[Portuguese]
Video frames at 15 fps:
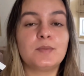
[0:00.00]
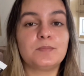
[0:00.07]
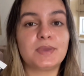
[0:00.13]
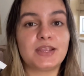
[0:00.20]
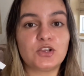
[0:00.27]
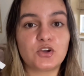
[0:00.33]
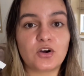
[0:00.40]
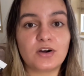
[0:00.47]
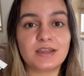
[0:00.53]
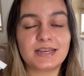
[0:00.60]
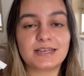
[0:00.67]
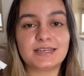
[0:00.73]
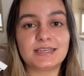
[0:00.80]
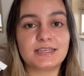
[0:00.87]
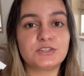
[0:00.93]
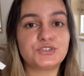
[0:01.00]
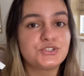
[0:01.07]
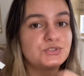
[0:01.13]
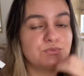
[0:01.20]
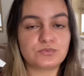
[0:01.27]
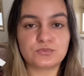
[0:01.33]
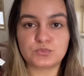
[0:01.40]
melhora ali
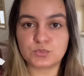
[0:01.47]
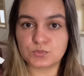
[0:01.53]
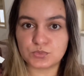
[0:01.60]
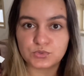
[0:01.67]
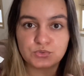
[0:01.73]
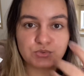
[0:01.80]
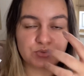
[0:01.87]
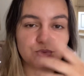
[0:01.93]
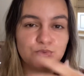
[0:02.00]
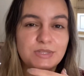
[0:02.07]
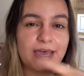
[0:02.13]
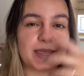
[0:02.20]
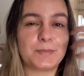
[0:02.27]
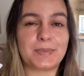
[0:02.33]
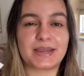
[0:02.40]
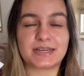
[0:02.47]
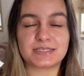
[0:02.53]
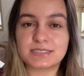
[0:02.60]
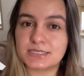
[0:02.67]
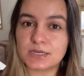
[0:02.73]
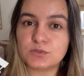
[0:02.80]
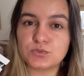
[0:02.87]
de do, do, da
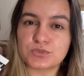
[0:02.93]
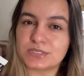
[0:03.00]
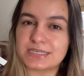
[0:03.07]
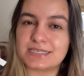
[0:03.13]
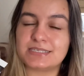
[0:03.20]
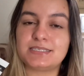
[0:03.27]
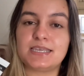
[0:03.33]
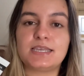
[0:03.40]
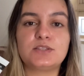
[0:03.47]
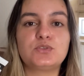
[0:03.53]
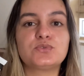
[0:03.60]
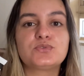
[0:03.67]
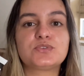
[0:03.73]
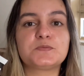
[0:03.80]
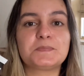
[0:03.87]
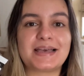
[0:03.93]
reparação dos tecidos,